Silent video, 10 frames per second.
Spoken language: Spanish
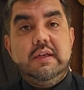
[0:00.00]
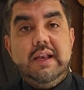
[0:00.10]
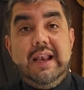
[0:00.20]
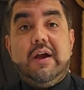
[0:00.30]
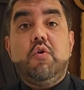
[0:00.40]

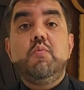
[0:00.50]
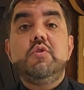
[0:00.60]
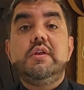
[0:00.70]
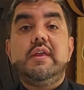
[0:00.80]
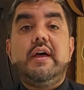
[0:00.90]
La
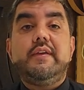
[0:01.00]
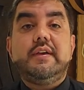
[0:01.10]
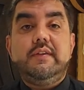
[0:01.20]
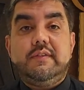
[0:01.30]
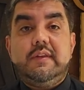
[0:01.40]
comunidad
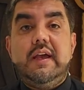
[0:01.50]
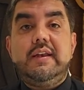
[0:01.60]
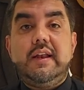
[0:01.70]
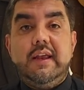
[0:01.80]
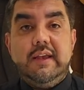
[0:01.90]

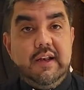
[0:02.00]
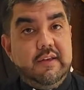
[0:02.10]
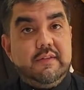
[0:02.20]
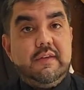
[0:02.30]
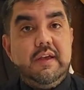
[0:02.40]
cristiana, la
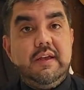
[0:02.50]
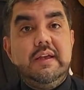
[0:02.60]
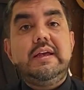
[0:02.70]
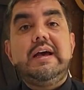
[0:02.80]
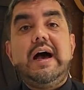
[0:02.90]
iglesia,
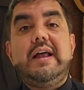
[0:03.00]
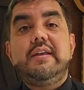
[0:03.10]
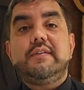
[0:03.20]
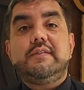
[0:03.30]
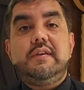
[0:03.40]
ha
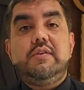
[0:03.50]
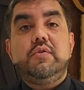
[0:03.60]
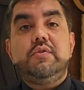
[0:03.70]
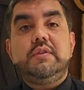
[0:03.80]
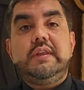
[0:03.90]

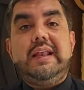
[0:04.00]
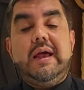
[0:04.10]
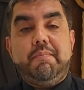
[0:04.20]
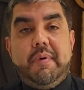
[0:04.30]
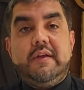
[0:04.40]
nacido de
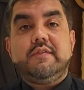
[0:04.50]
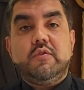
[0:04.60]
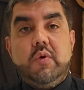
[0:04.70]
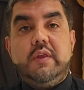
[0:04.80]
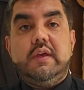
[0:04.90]
la
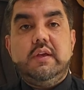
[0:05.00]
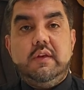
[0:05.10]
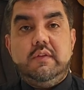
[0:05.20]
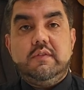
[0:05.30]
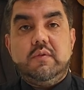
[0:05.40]
Pascua de
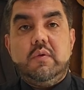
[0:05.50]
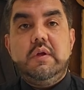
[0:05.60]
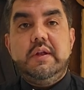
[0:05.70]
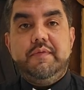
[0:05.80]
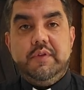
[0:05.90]
Cristo,
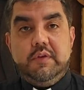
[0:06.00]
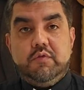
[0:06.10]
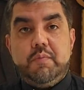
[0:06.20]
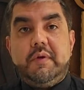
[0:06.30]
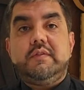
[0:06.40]
de
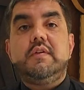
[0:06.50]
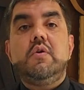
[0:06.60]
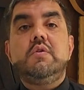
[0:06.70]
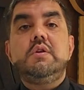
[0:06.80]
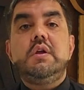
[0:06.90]
su
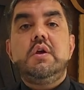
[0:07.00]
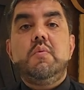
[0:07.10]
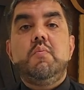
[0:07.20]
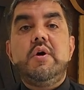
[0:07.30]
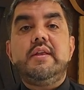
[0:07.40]
pasión,
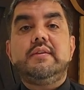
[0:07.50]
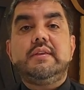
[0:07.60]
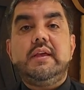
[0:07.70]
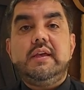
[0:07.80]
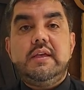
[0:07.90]

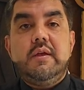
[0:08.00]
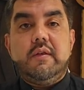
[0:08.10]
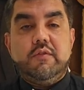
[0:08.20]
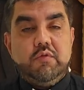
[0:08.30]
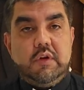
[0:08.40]
muerte y
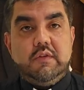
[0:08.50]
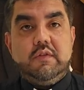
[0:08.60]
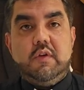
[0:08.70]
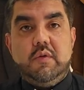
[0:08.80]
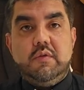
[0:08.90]

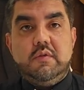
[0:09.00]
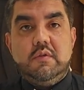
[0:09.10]
resurrección.